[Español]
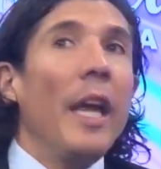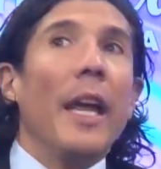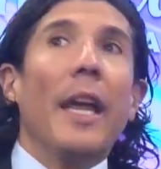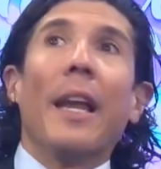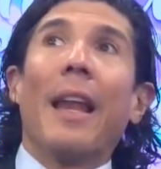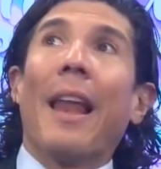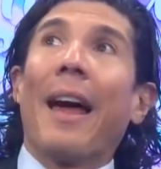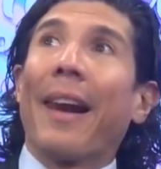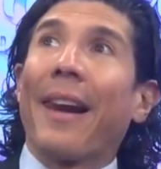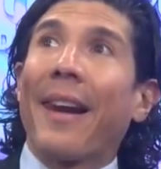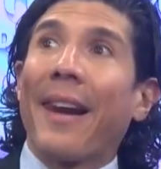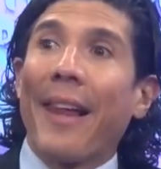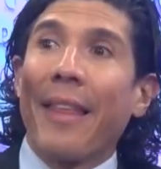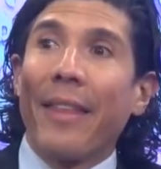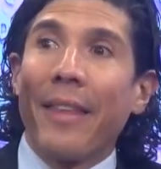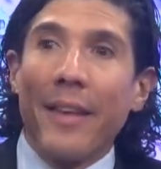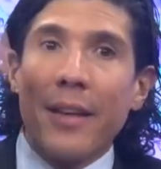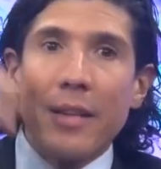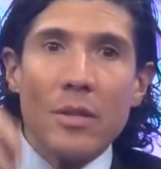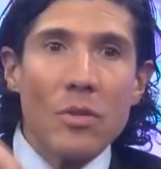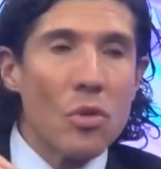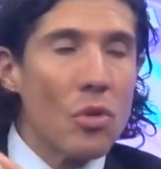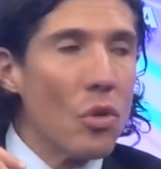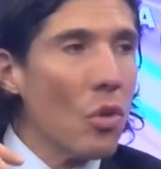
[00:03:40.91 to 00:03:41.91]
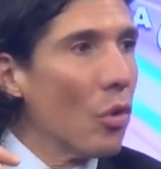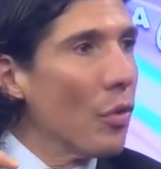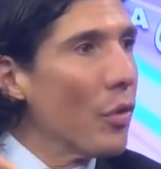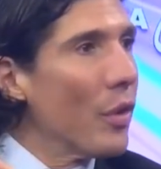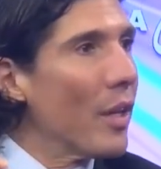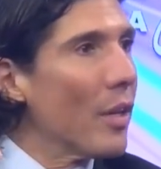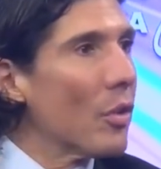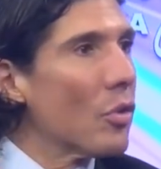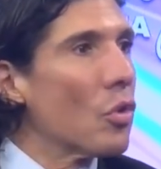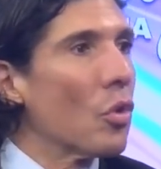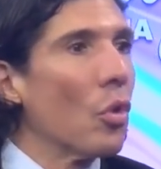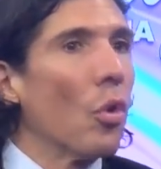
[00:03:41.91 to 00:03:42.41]
La radiación
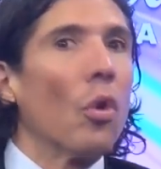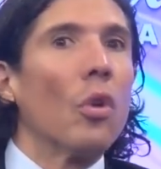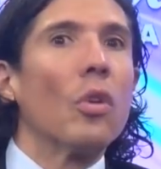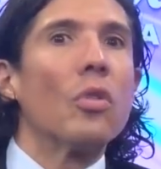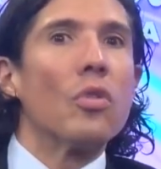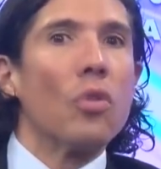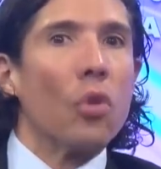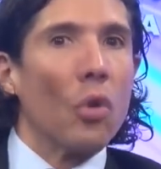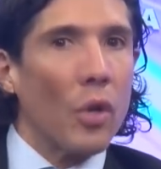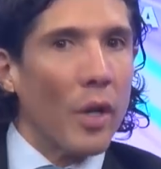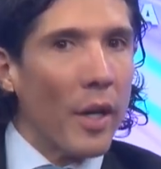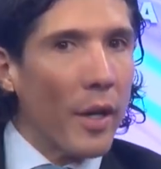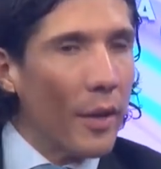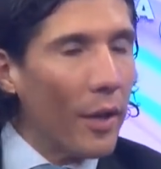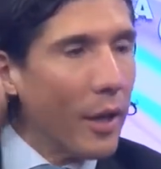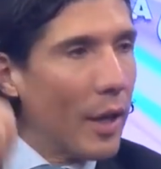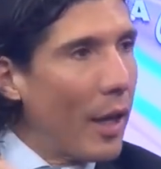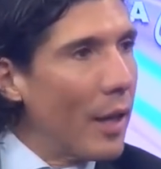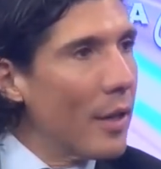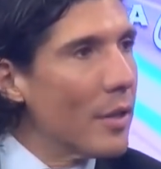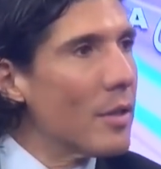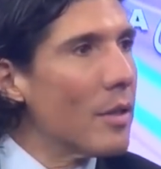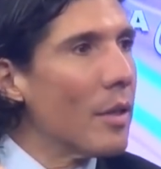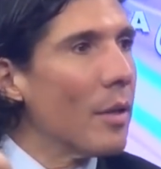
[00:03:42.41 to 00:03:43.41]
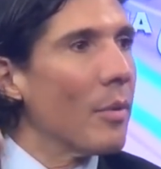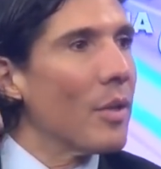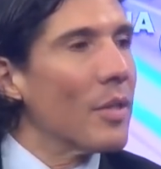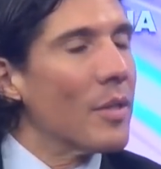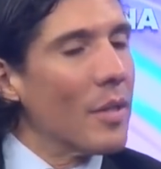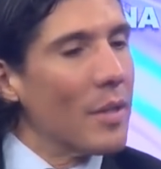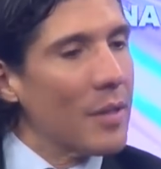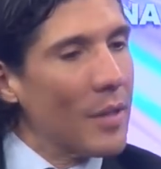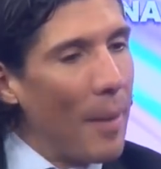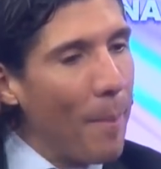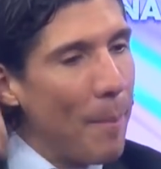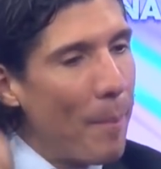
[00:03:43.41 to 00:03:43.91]
del sol son radicales
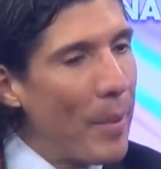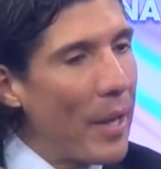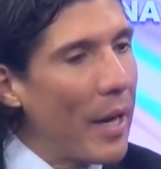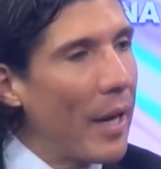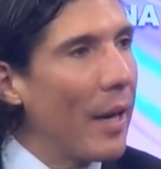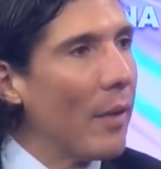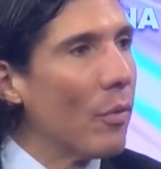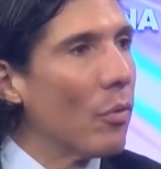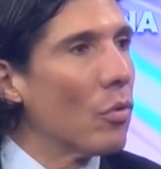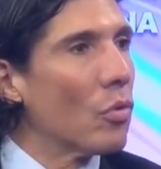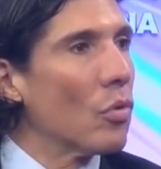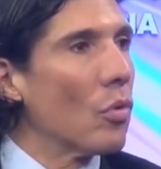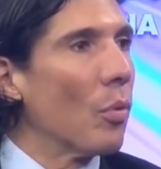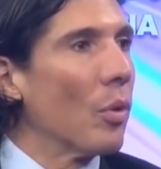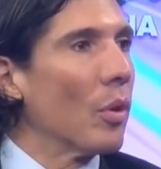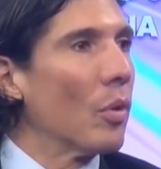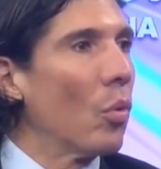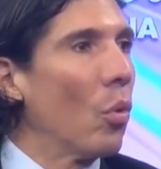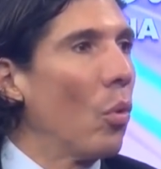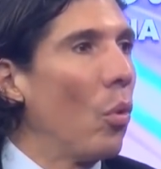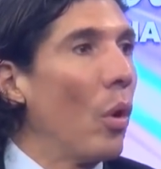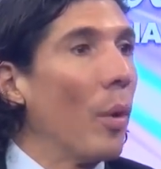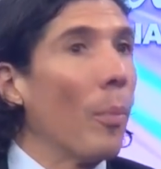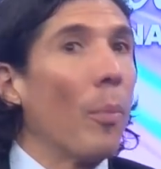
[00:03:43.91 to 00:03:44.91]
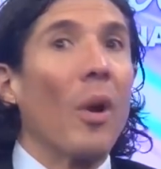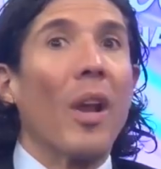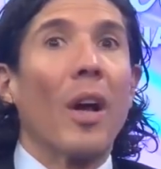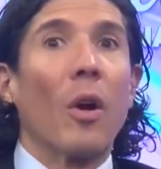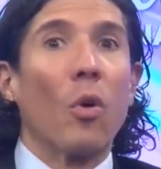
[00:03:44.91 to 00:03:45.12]
libres que están pegando sobre tu cuerpo.